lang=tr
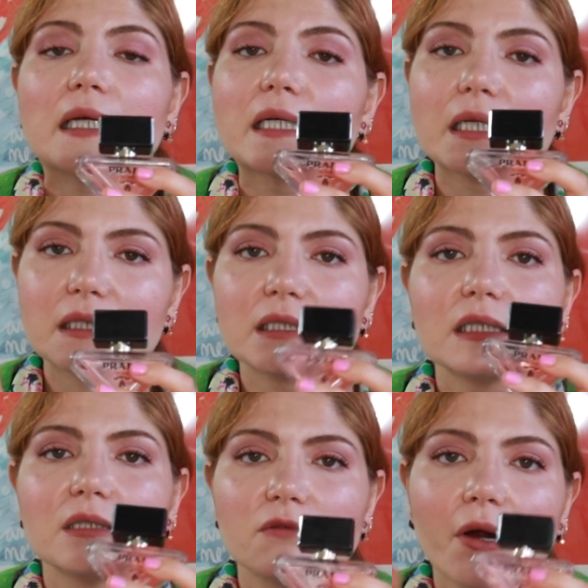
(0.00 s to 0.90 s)

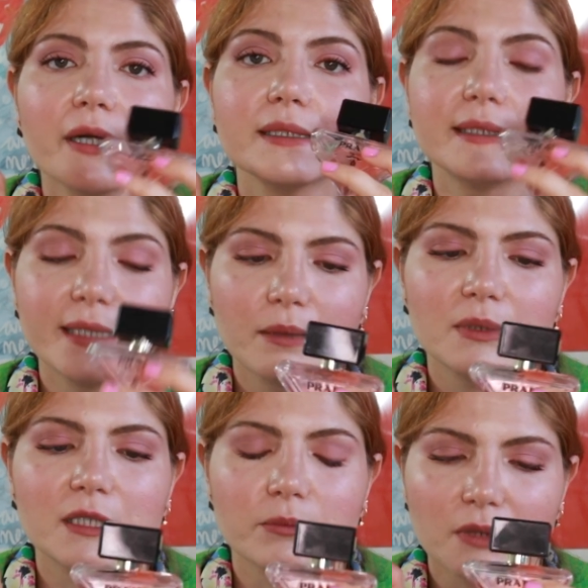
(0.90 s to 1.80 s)
kalıcılığı var
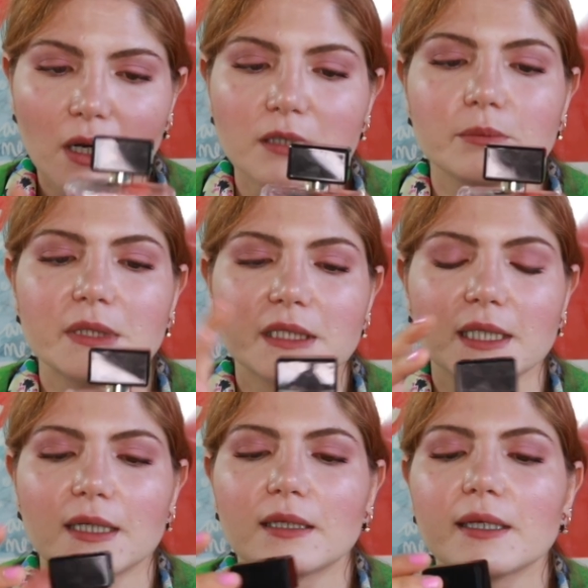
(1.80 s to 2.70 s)
diyebilirim rahat bir
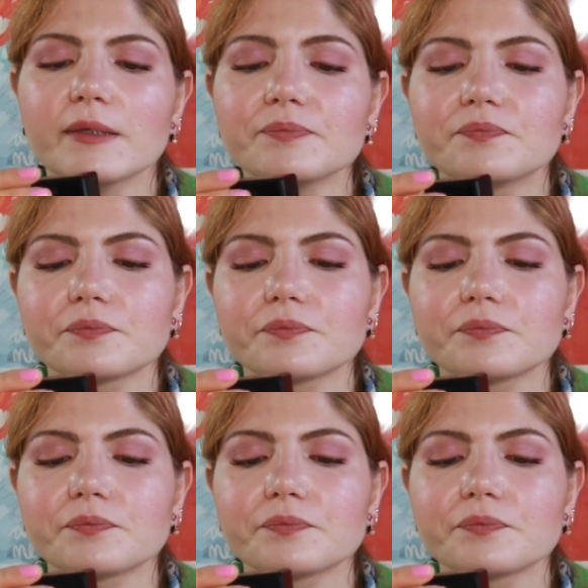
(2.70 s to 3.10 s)
şekilde.